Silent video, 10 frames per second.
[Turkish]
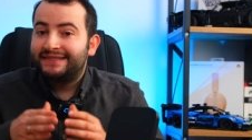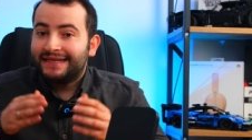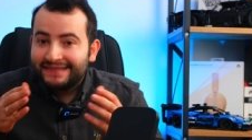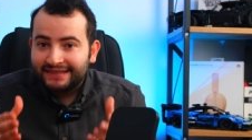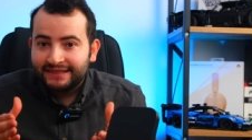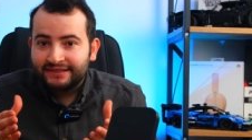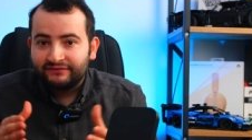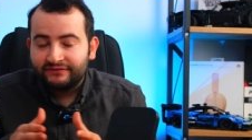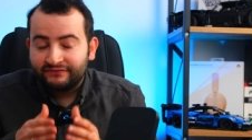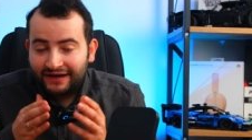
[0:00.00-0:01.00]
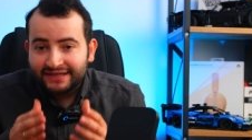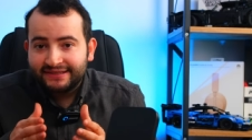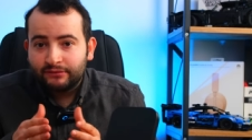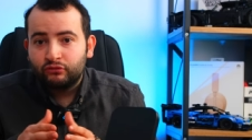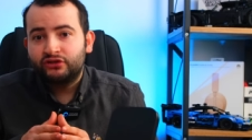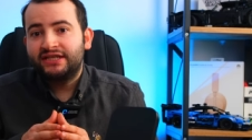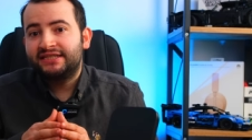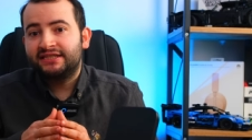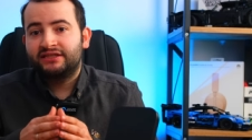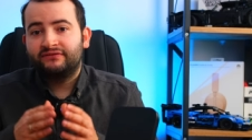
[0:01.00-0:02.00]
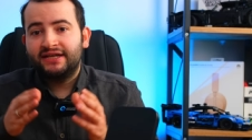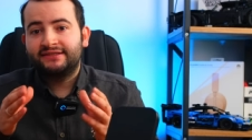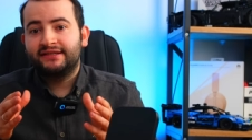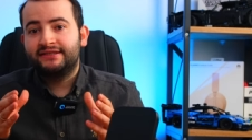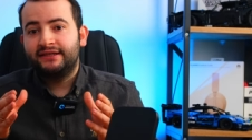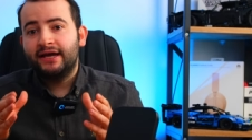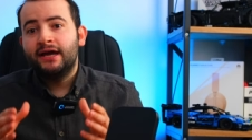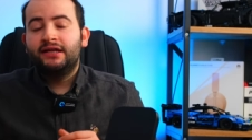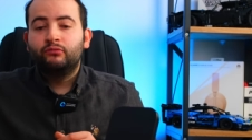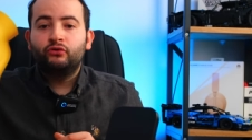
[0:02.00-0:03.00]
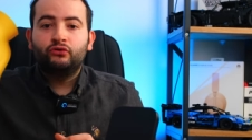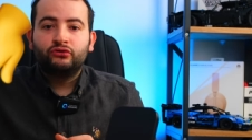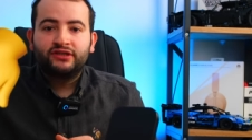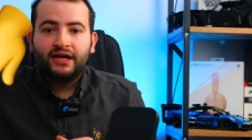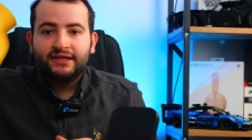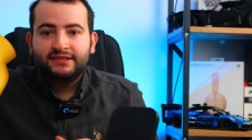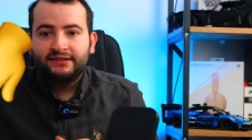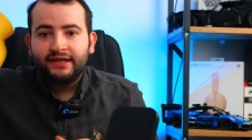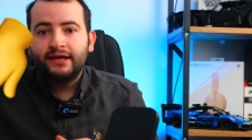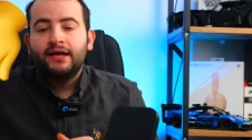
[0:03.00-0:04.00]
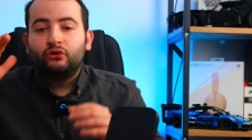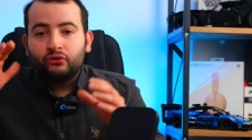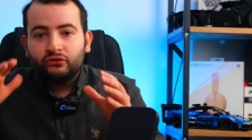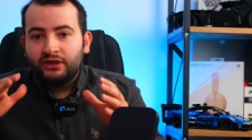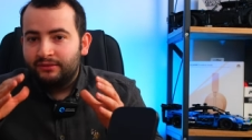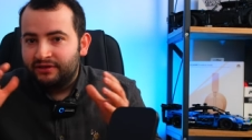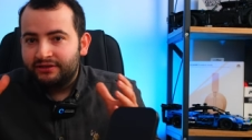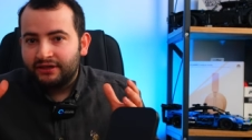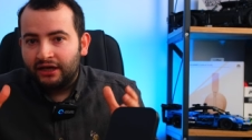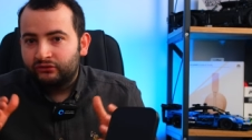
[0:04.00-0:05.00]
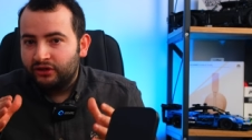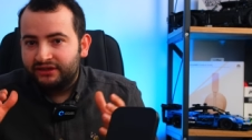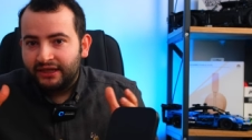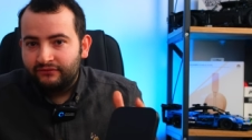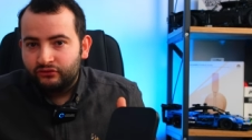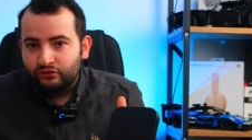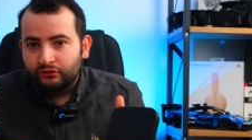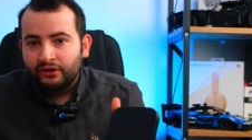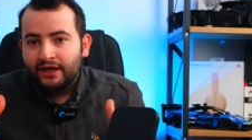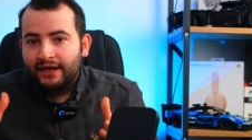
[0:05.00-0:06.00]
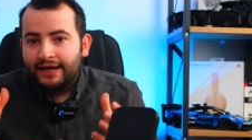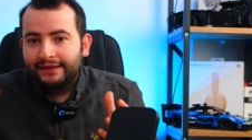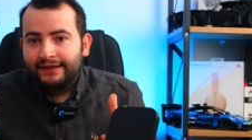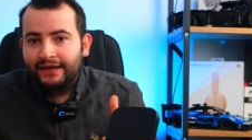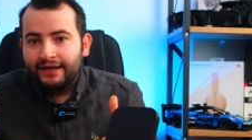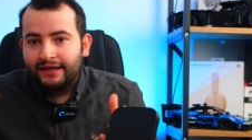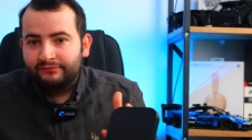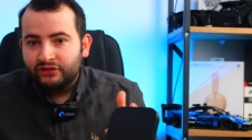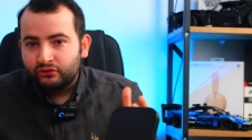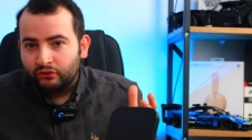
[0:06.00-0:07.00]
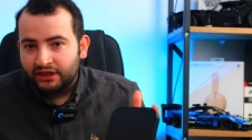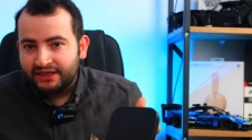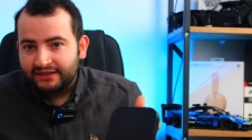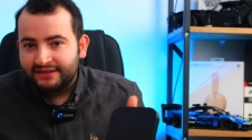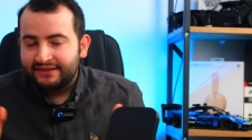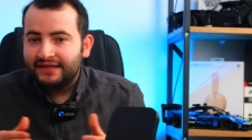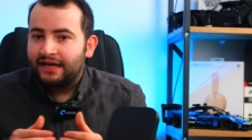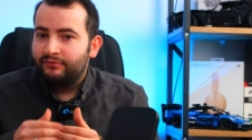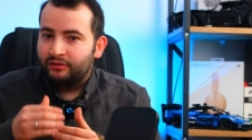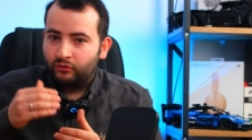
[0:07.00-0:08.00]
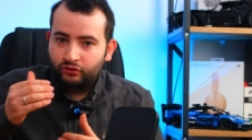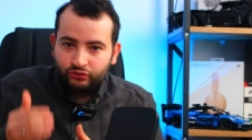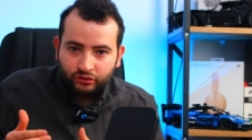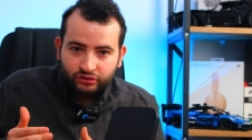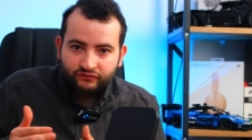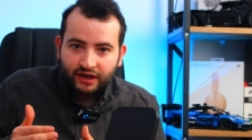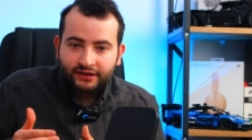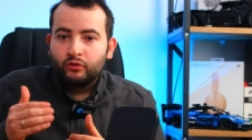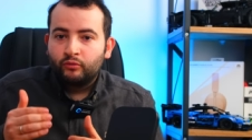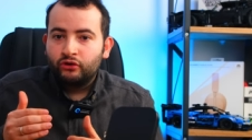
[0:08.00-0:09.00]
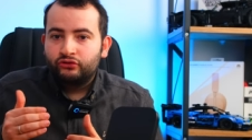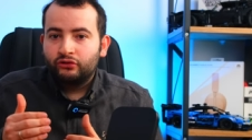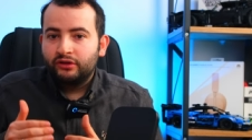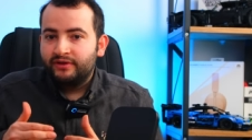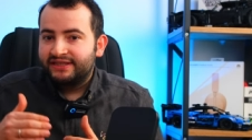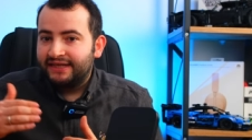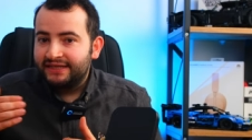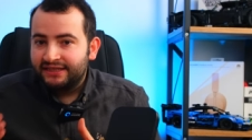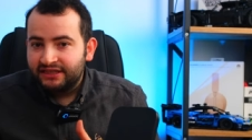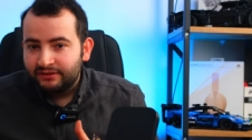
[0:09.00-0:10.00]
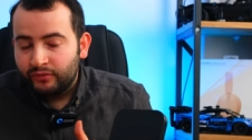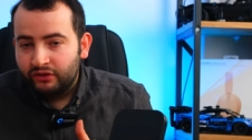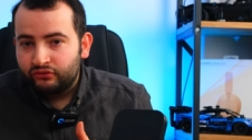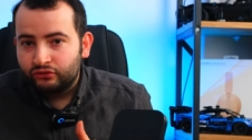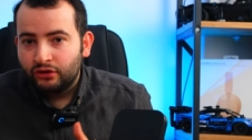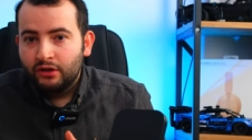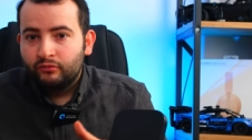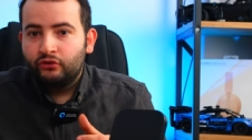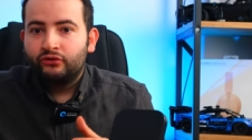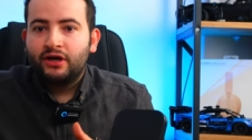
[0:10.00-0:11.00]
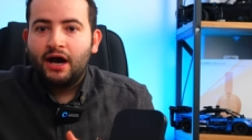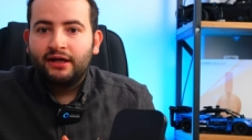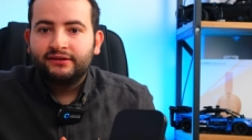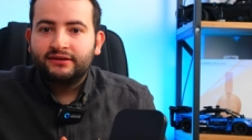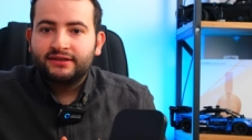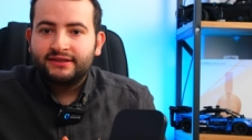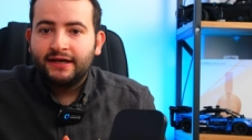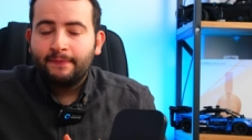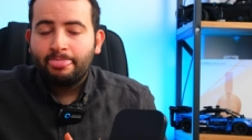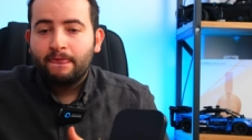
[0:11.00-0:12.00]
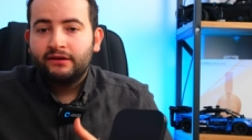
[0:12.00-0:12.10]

ses çıkışı varsa bu ses çıkışı vasıtasıyla yine bu ürün sayesinde çok iyi bir Android televizyon elde etmiş olacaksınız. Yani bir monitörünüz var. Bu monitörde bir ses çıkışı mevcut. Bu ürünü aldığınızda